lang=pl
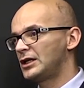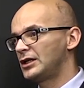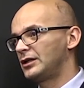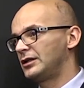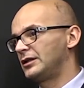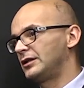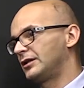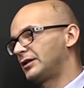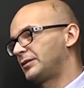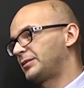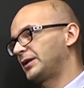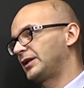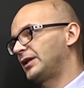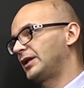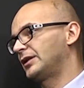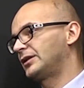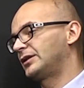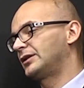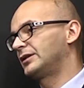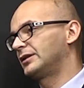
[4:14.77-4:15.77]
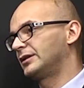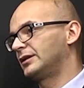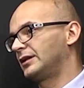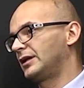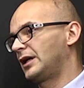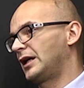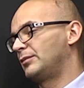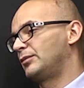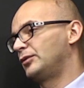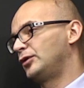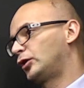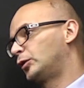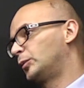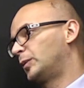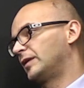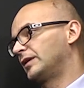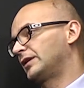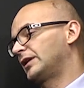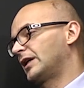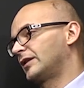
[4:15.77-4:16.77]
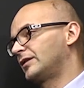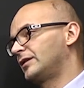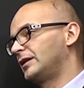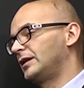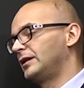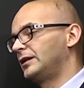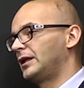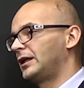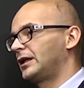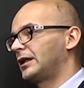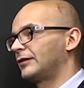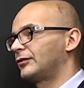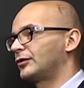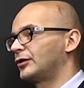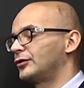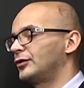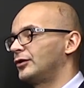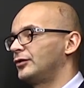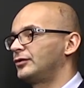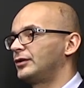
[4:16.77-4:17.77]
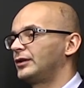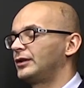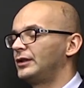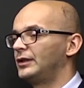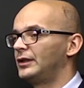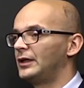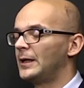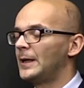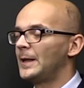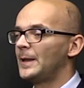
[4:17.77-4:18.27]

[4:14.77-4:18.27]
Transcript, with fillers: e, sprzedać e, albo nie kupować akcji na rynkach wschodzących i